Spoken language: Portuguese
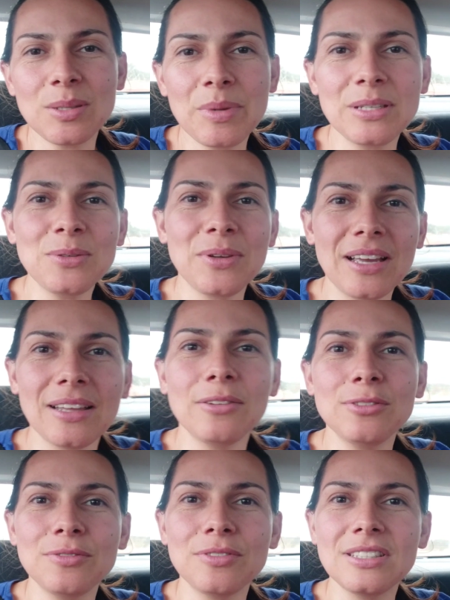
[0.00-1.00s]
abençoe cada um
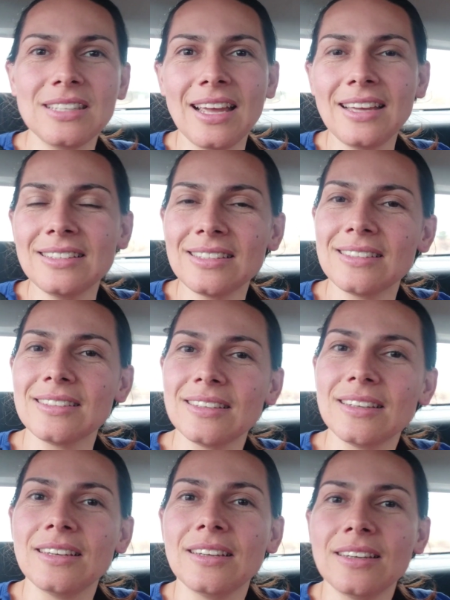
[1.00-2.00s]
de vocês.
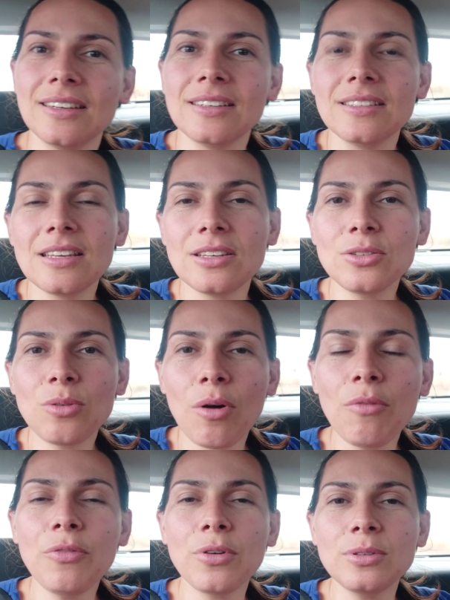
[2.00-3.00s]
Seja qual
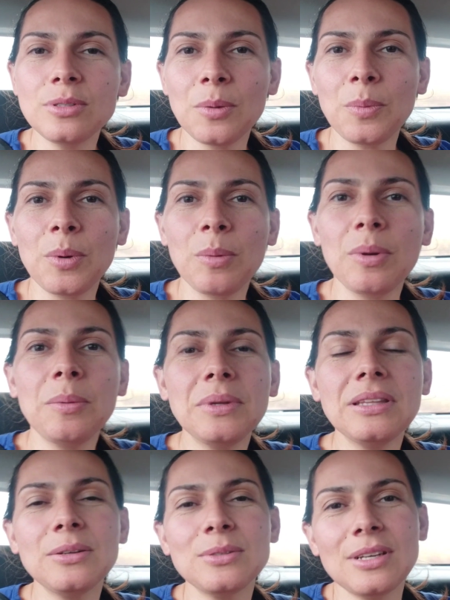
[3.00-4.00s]
for o seu problema,
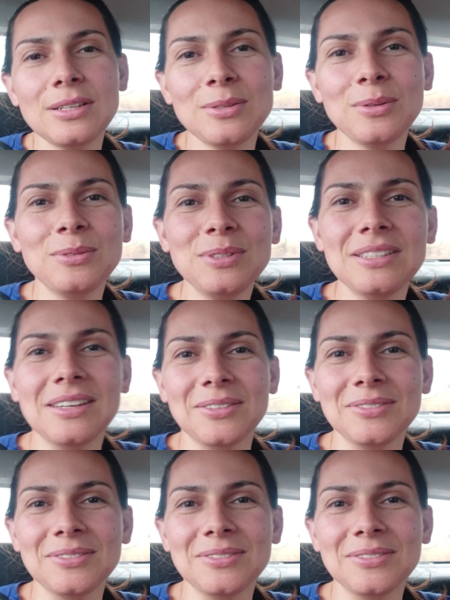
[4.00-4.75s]
Deus é a solução.